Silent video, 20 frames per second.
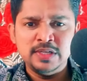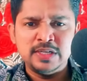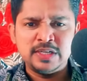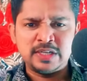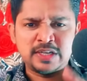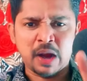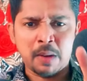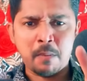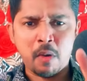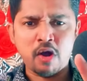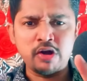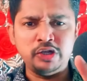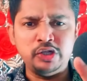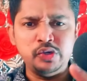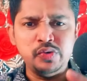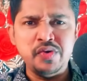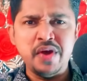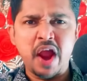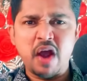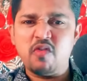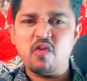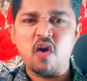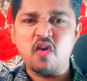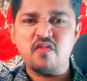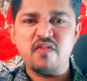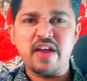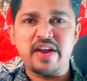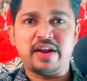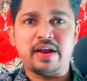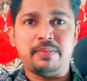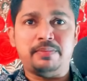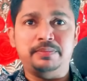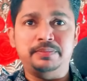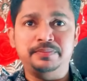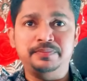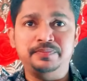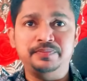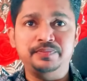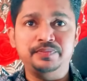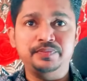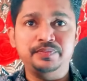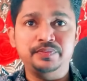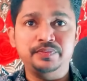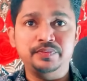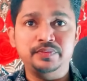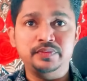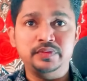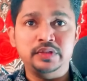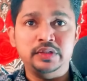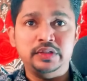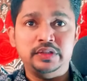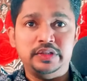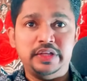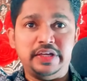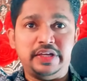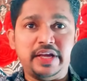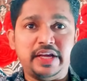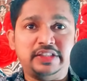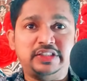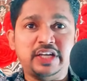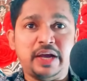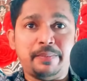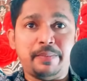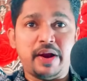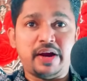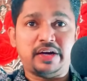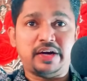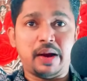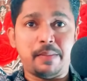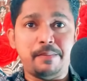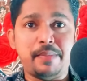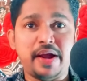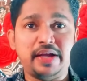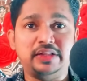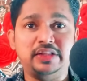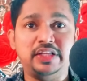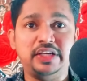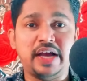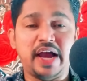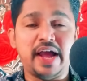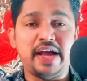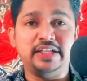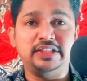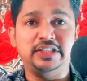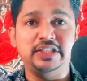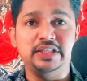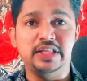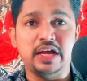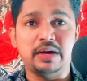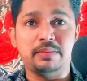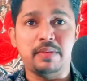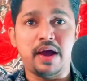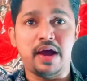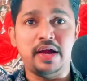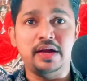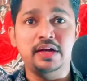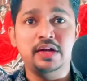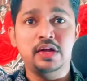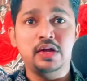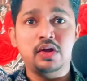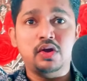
कमॉन यू नेवर वेकअप देखिए अच्छा अपना कम बैक दिखाया जिंदर महाल